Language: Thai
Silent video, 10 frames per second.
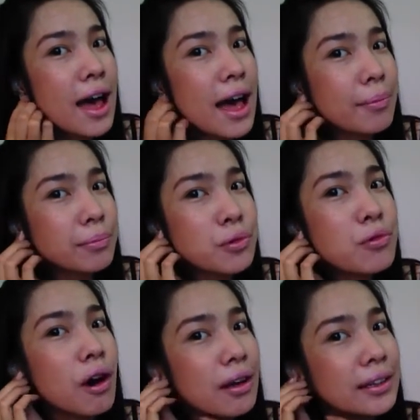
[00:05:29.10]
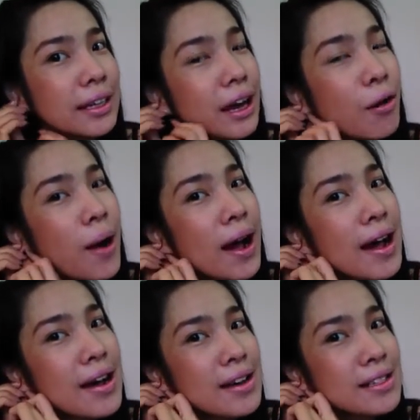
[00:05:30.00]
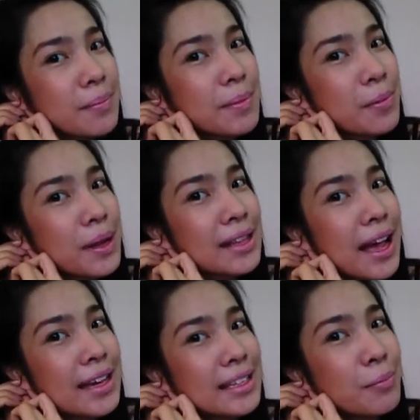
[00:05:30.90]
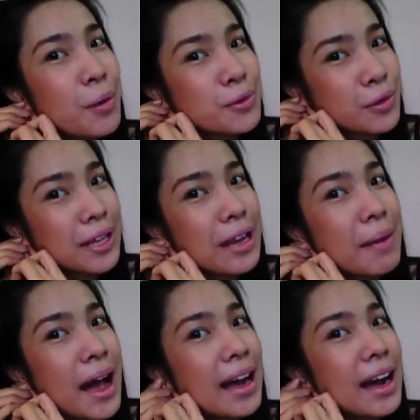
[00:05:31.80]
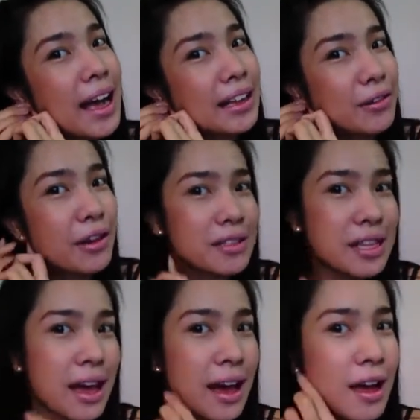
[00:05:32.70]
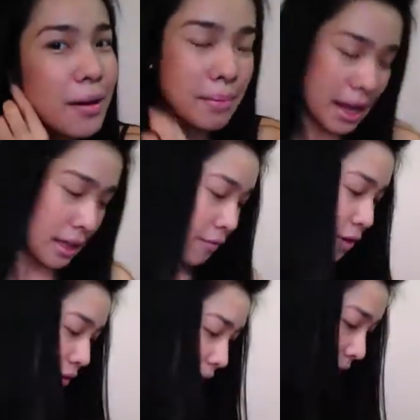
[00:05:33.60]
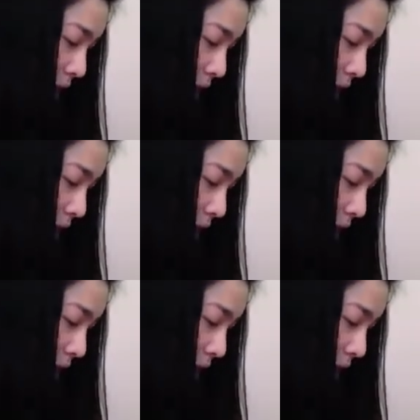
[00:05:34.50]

แอบดูก่อนนะคะว่าจะมีวันไหนทำผมทรงไหนบ้างค่ะแล้วเดี๋ยวจะมารีวิวกัน